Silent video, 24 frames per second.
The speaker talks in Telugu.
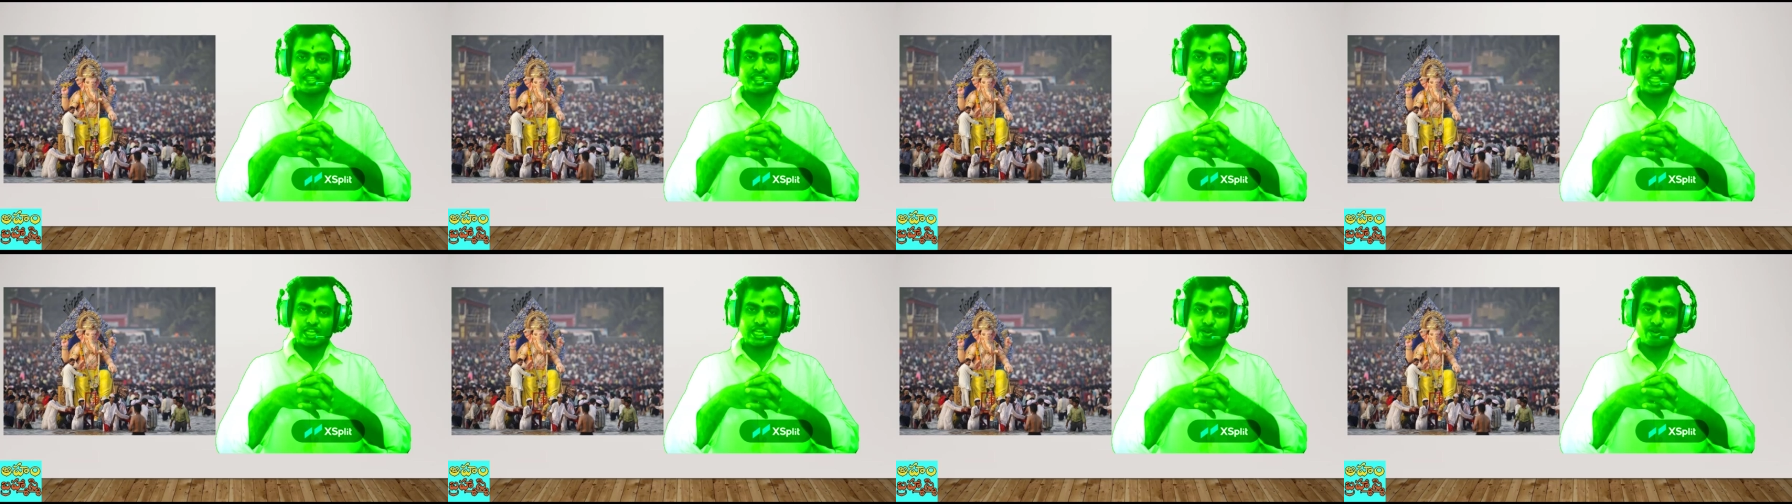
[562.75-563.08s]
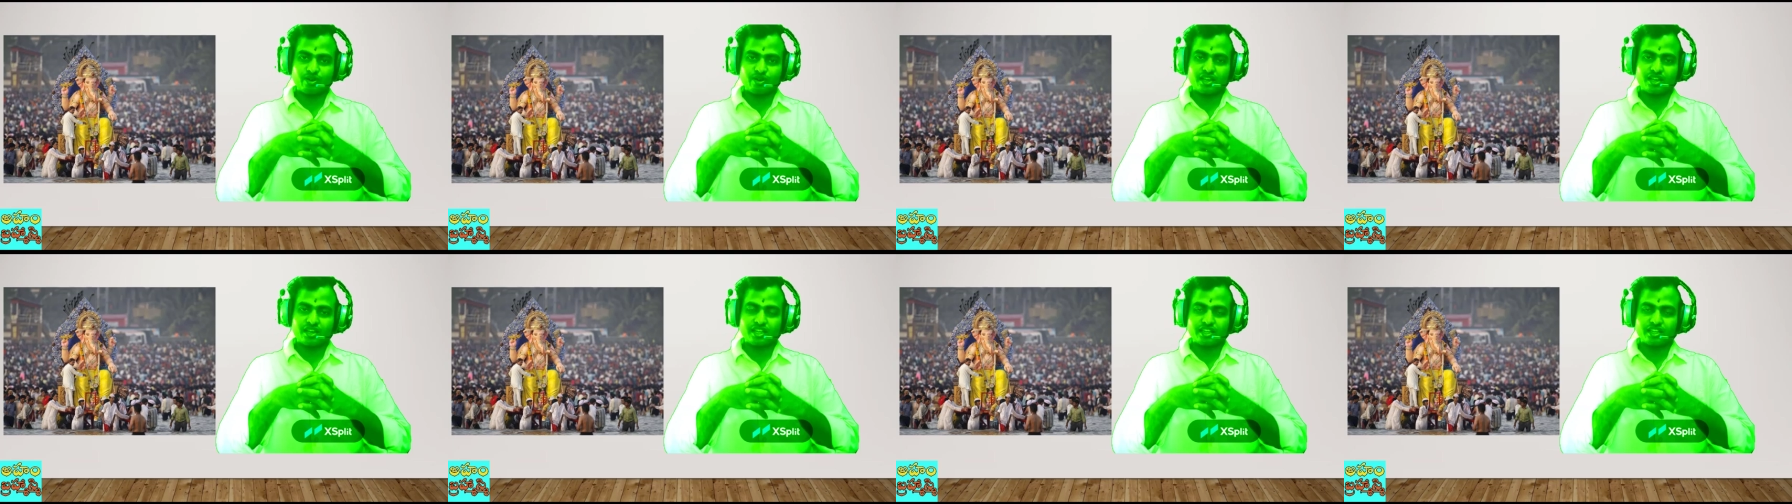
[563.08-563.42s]

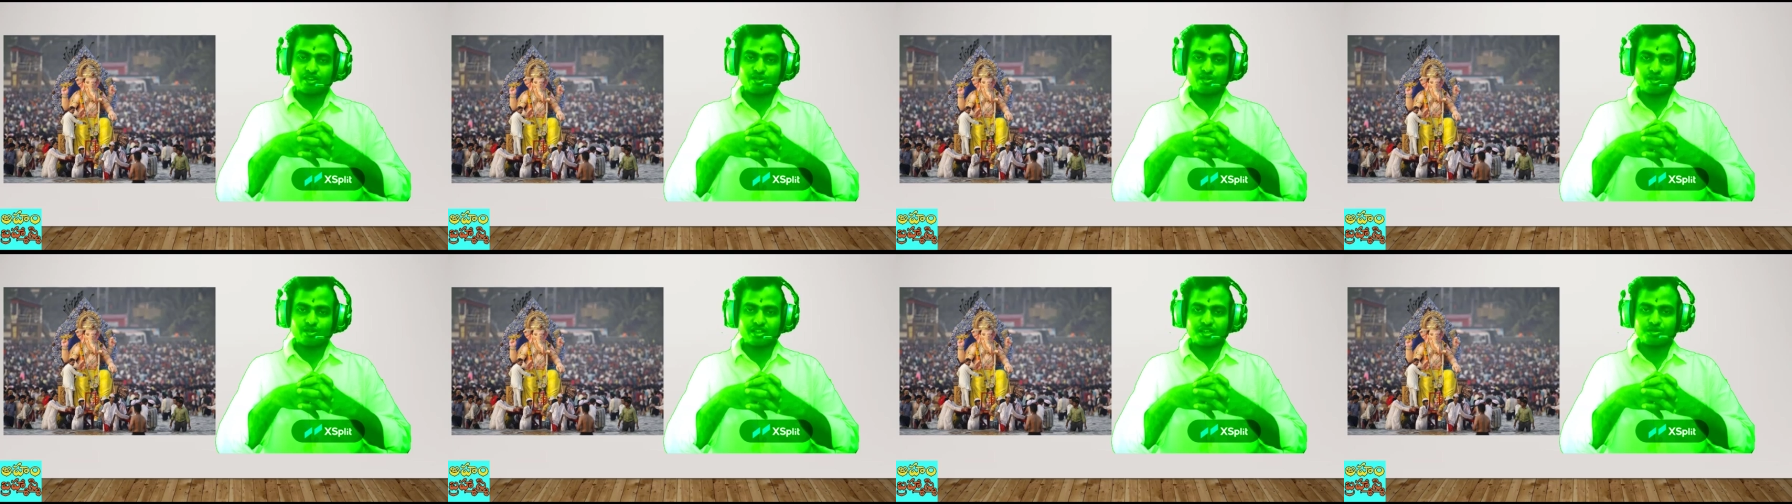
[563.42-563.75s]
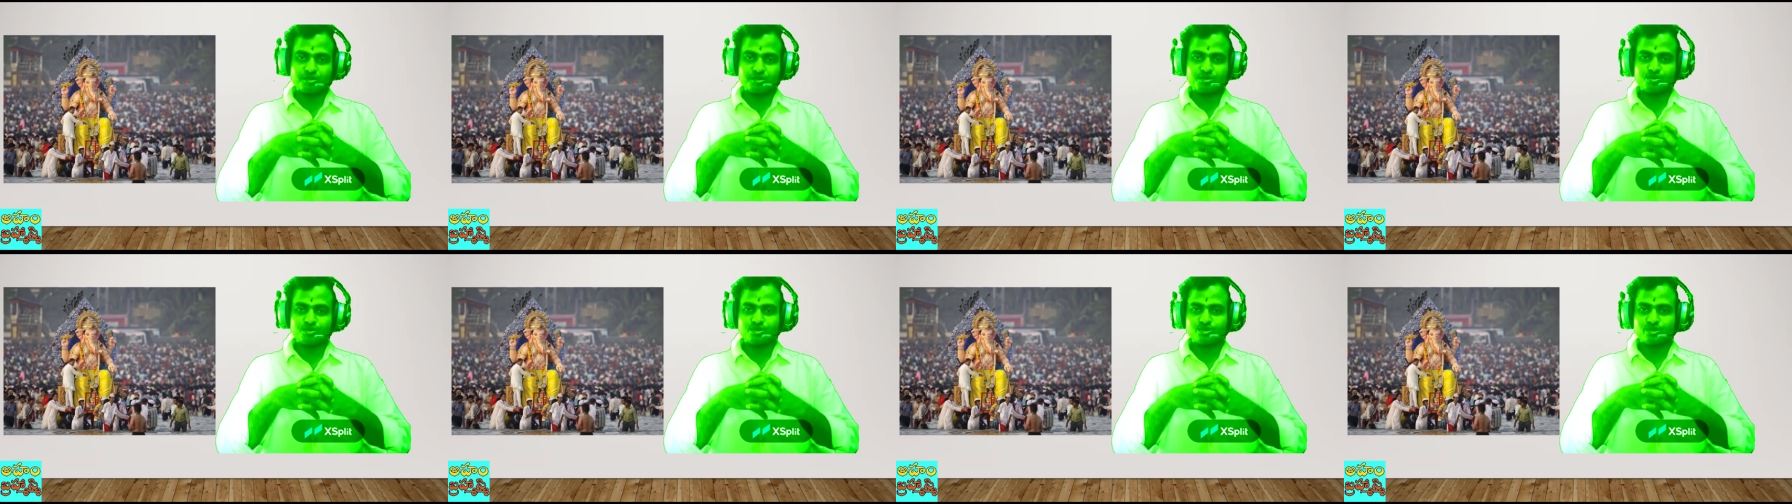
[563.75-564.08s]
దేవాలయంలోనే
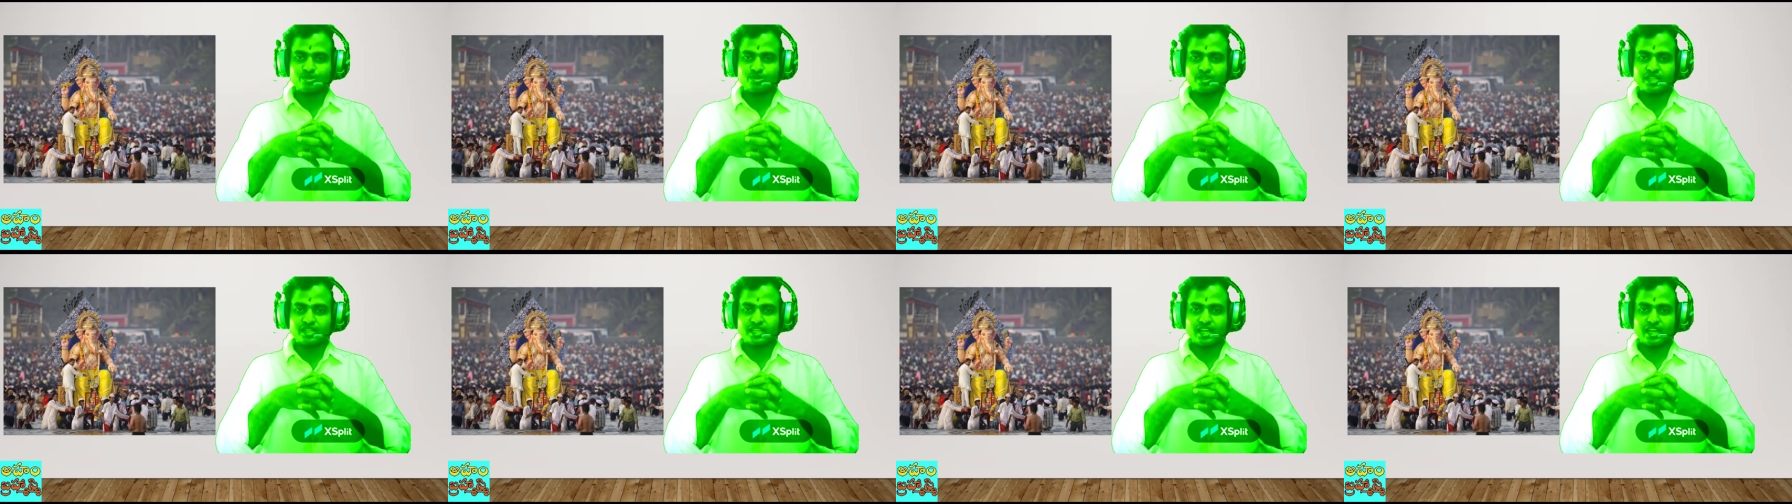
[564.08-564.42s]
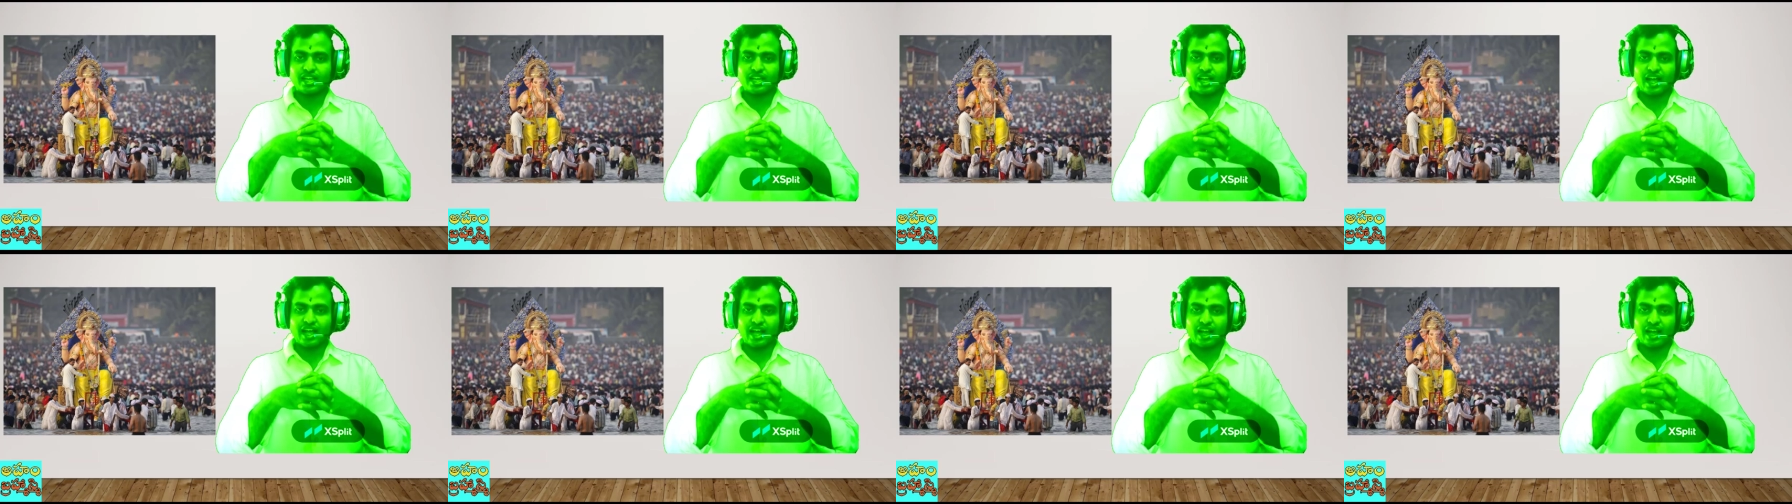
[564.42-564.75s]
కూర్చొని
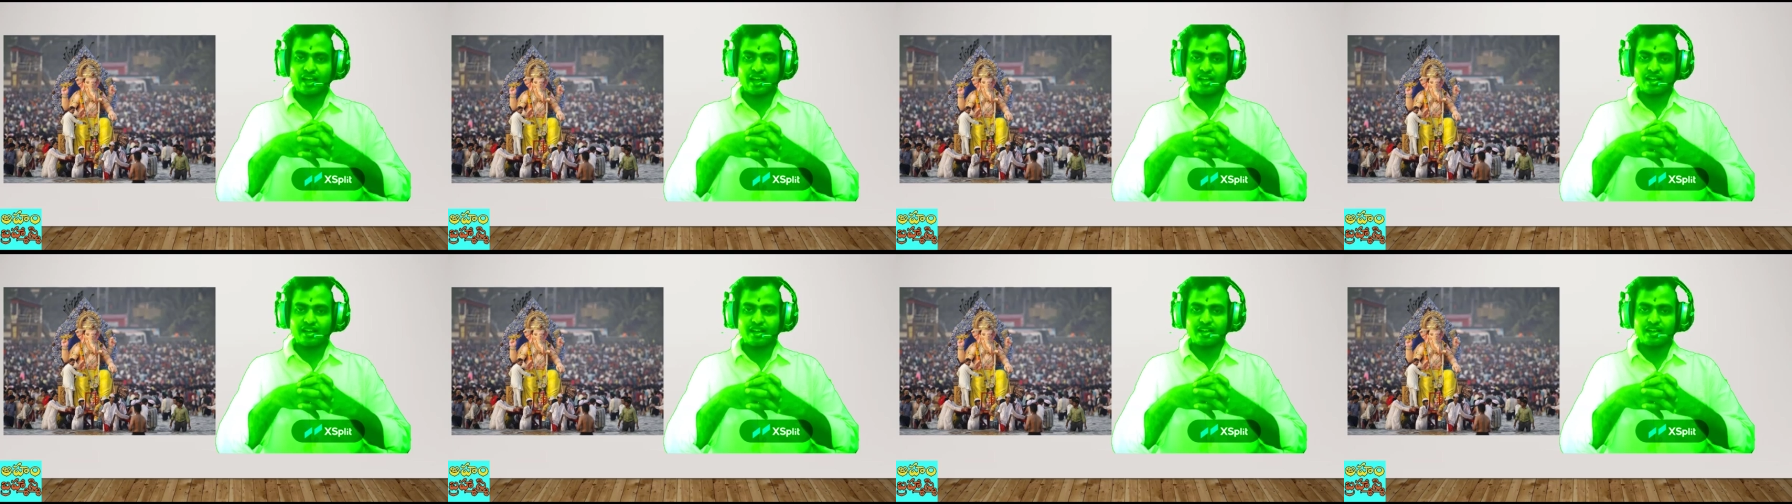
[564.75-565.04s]
ఆ